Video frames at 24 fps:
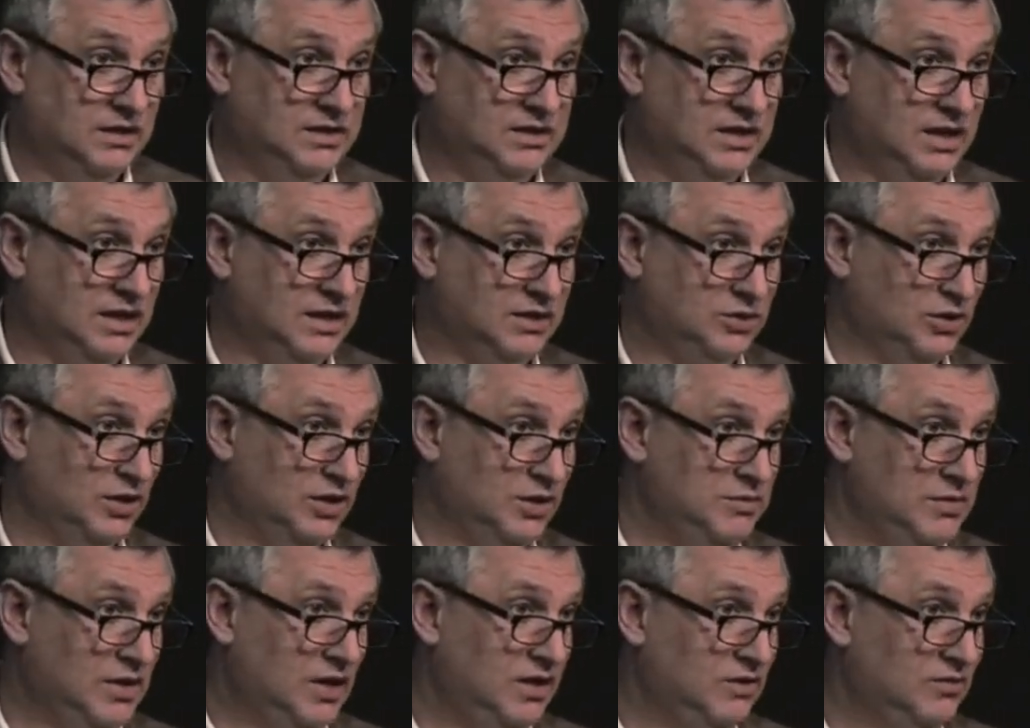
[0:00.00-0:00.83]
тех,
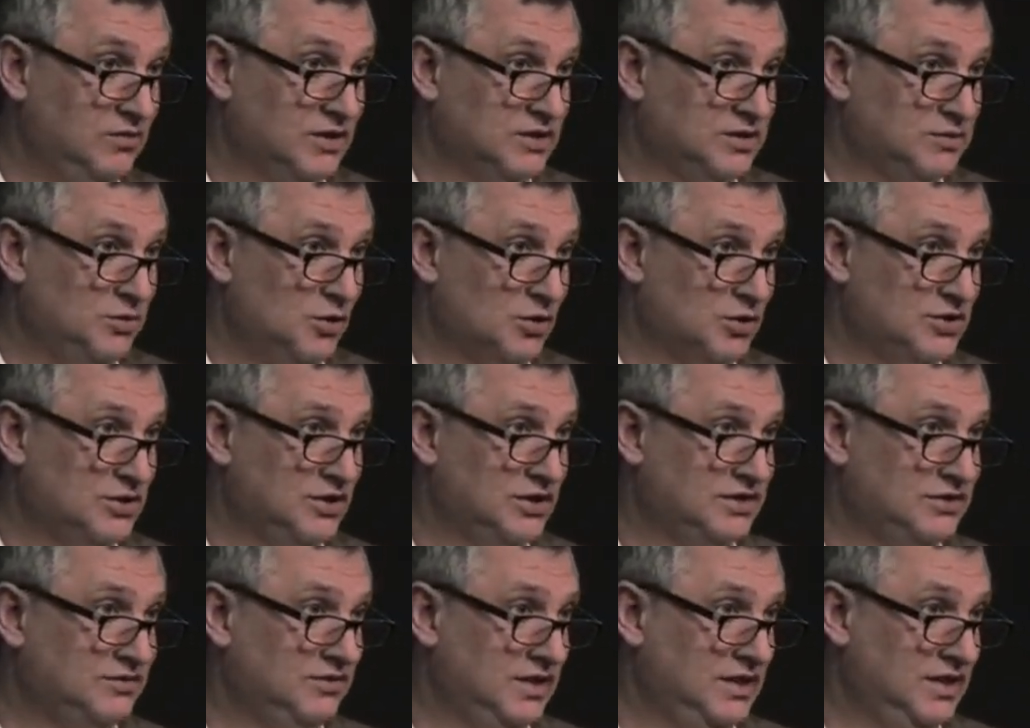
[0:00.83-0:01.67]
кто имели
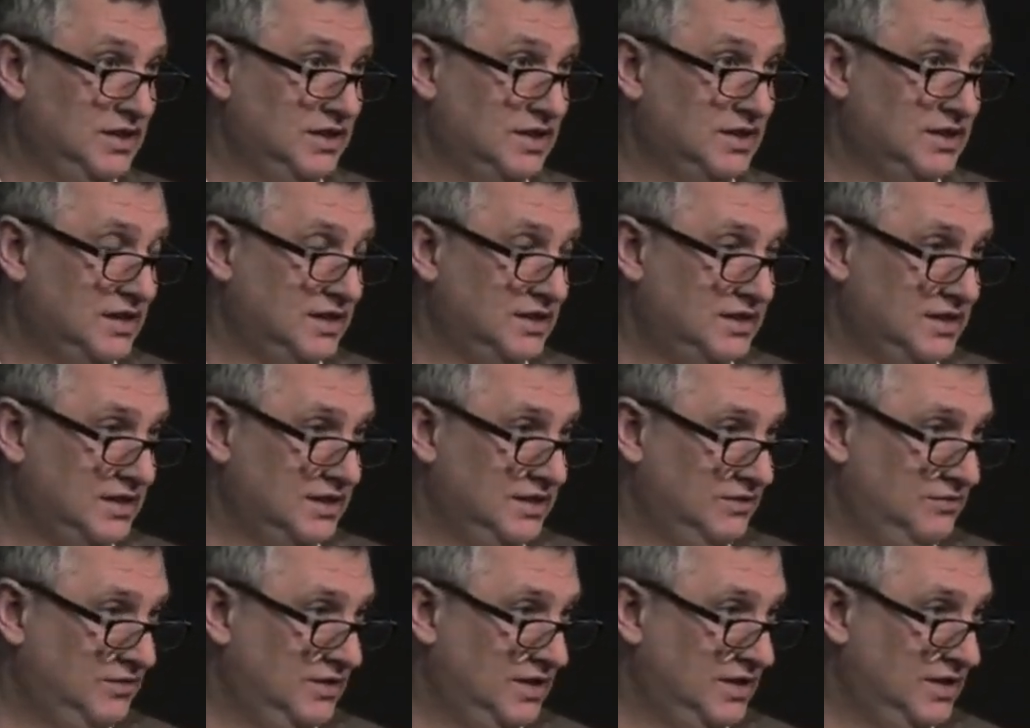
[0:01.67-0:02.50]
возможность выехать,
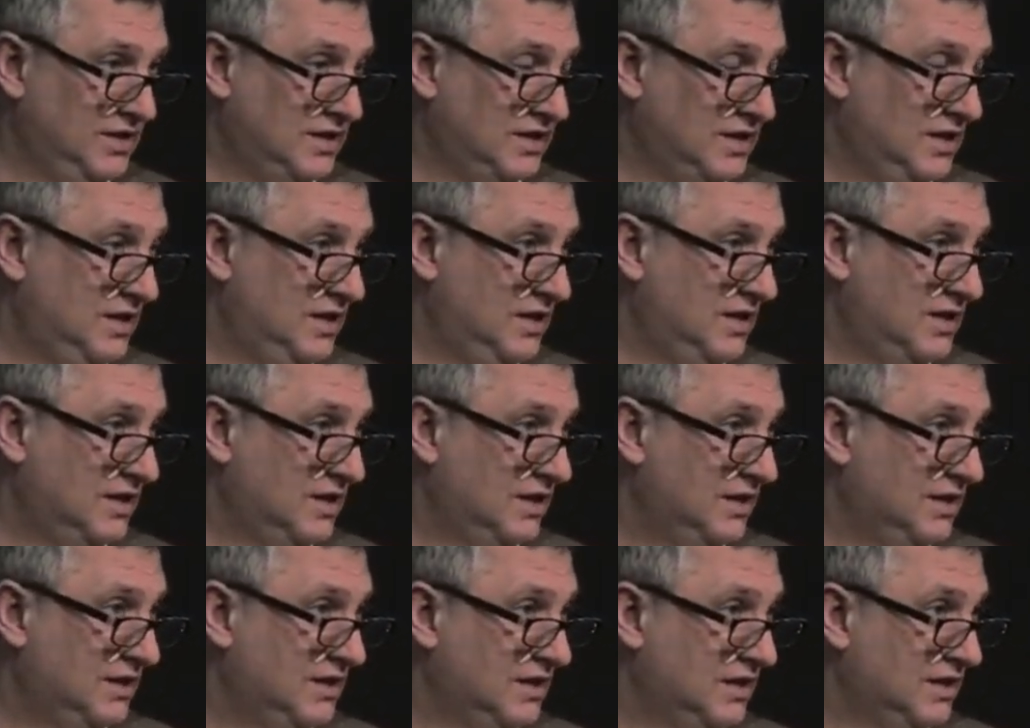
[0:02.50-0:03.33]
они выехали
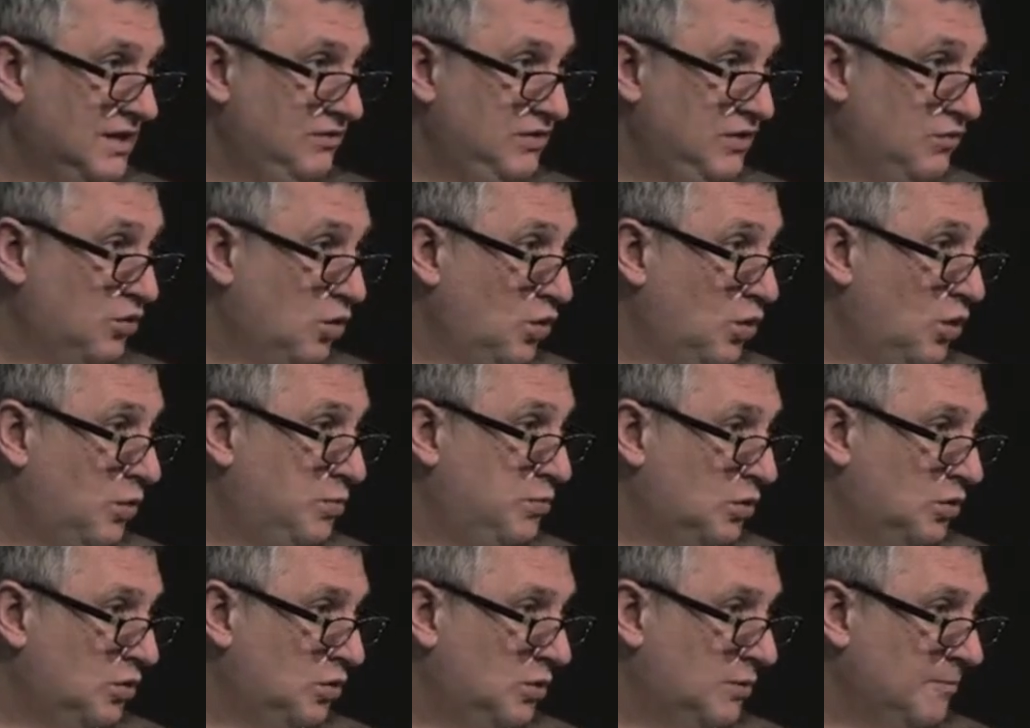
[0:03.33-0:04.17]
в
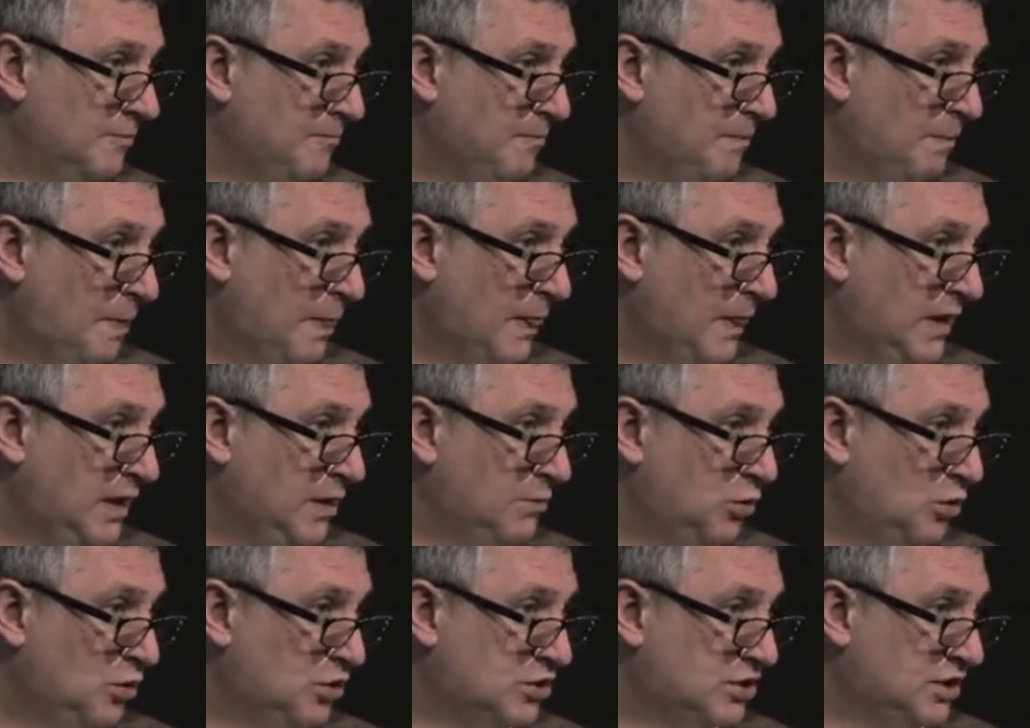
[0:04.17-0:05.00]
Европу,
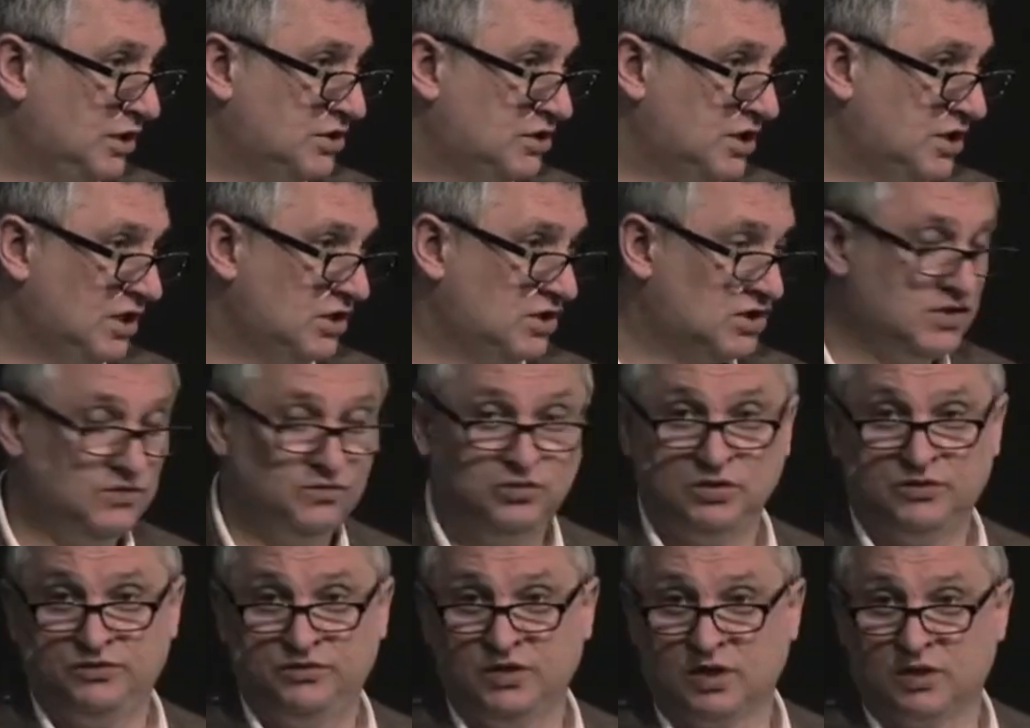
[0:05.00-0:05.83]
и большая часть
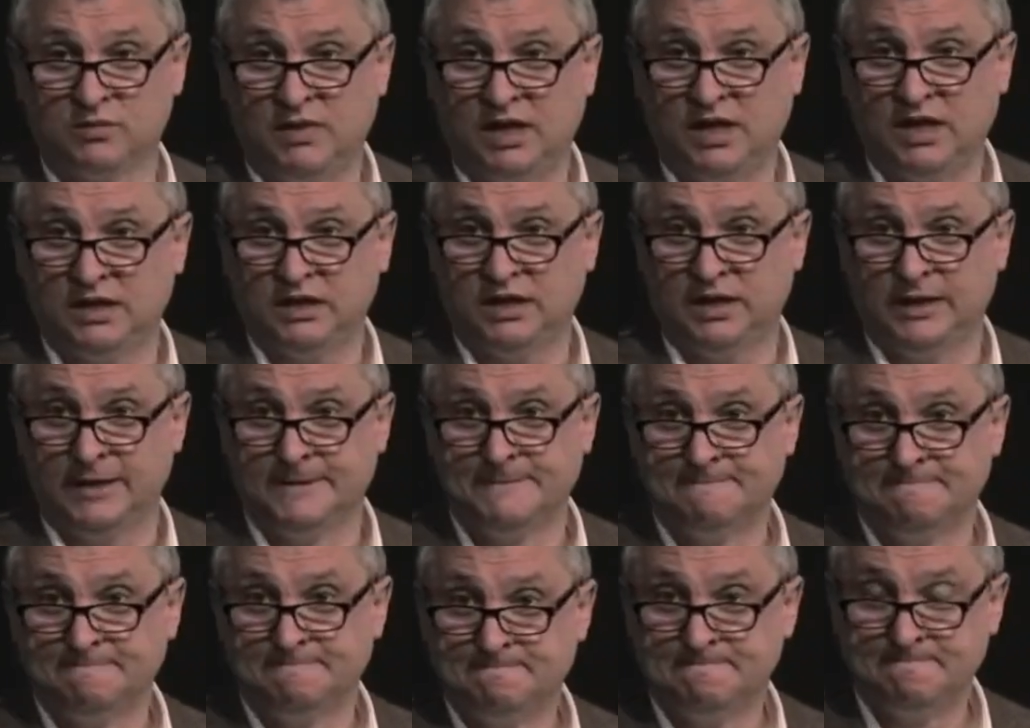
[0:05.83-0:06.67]
живут в
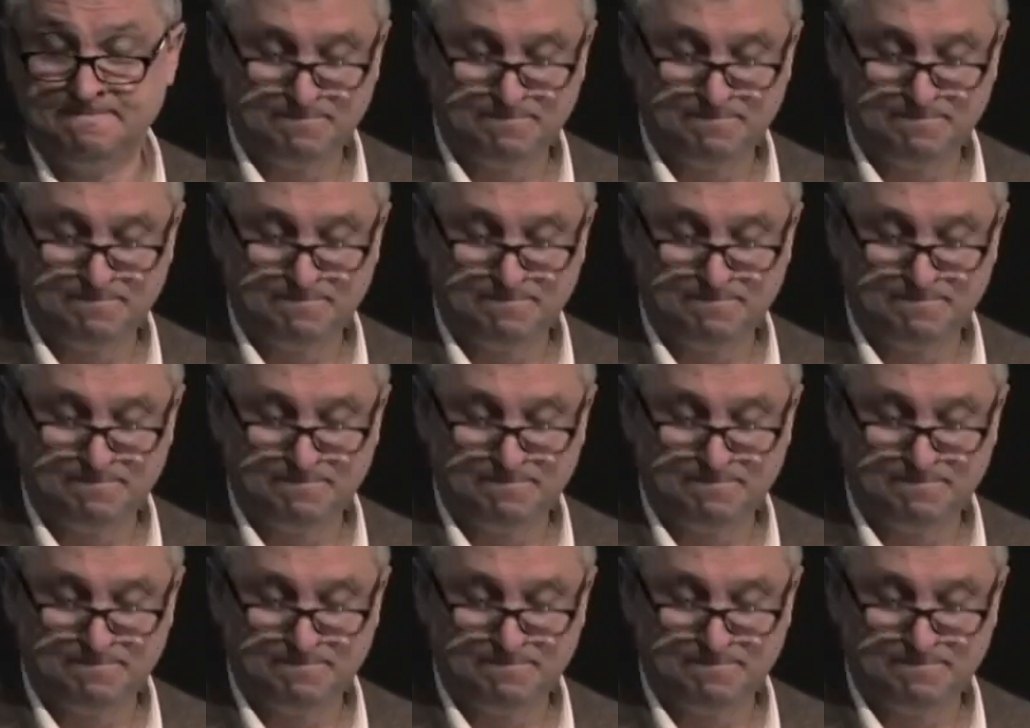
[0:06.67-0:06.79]
Германии.